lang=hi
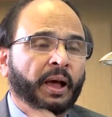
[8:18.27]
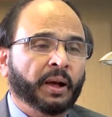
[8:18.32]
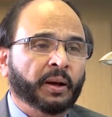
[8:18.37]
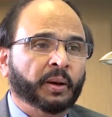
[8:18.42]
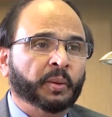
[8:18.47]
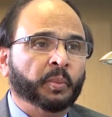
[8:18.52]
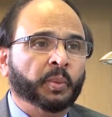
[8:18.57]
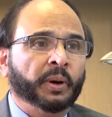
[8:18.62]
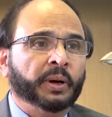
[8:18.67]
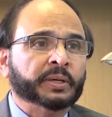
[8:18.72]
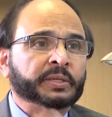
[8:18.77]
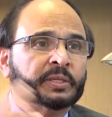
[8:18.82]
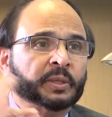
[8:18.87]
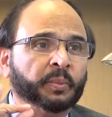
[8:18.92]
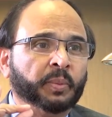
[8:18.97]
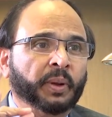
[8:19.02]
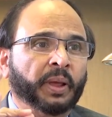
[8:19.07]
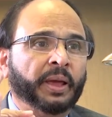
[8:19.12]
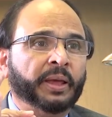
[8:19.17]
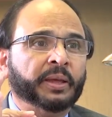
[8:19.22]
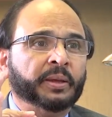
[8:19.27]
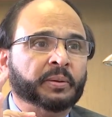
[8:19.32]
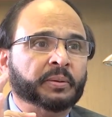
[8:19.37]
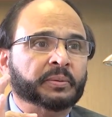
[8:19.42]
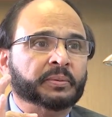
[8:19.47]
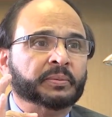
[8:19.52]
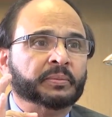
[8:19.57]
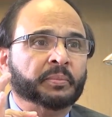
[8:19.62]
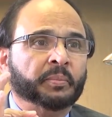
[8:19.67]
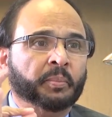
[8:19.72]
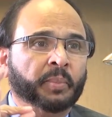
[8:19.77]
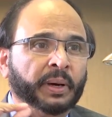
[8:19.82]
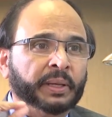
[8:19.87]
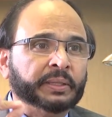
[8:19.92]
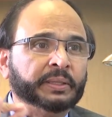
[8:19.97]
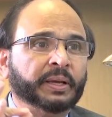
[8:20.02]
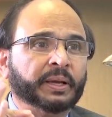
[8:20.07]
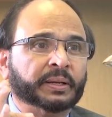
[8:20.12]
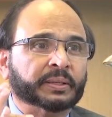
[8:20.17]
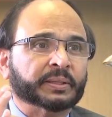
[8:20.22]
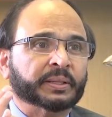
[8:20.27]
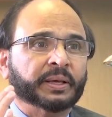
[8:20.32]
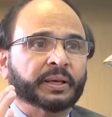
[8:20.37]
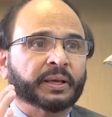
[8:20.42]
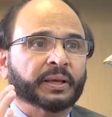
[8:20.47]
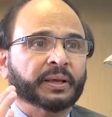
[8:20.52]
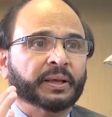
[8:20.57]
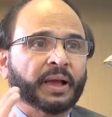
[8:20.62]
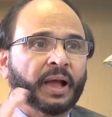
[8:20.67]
अगर ब्लड सप्लाई बंद कर दे